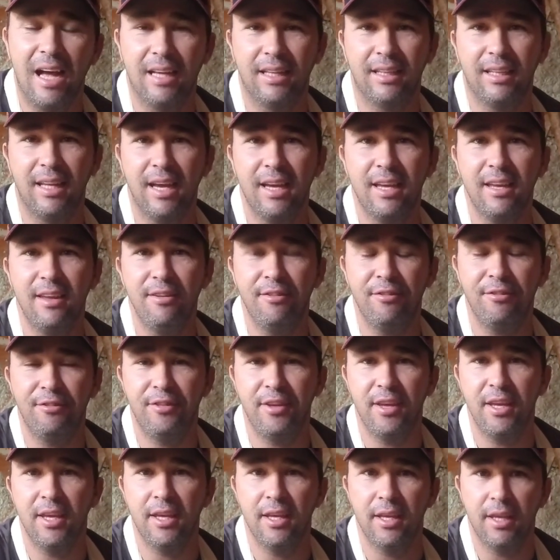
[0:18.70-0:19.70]
Até que
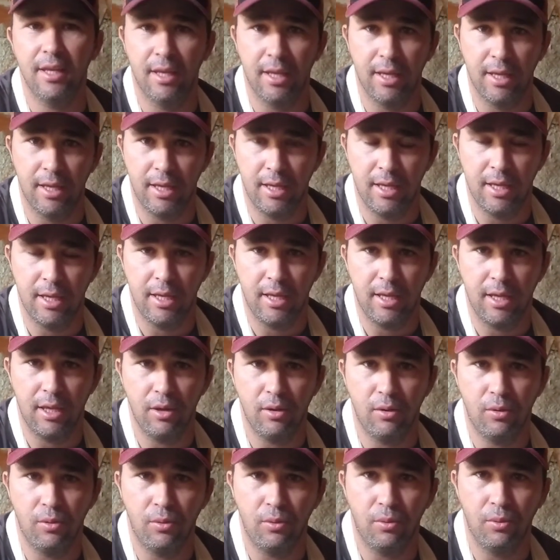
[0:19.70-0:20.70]
enfim
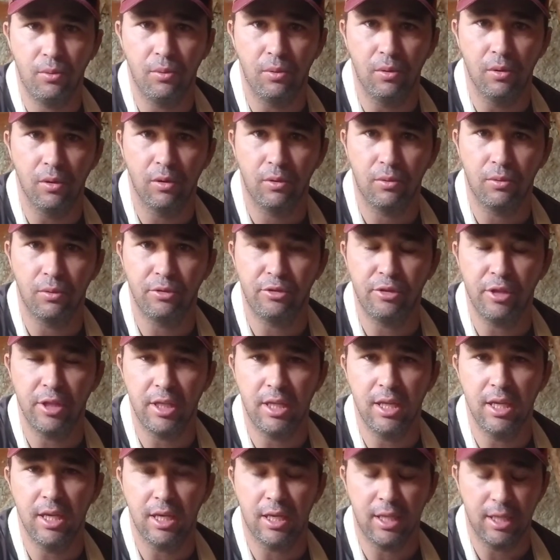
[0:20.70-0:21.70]
eu
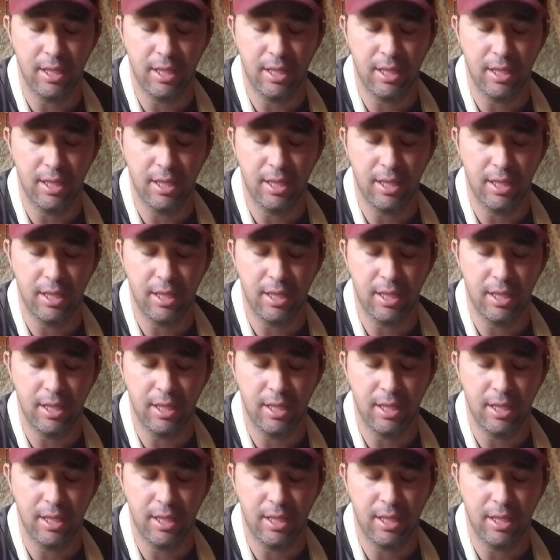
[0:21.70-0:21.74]
consegui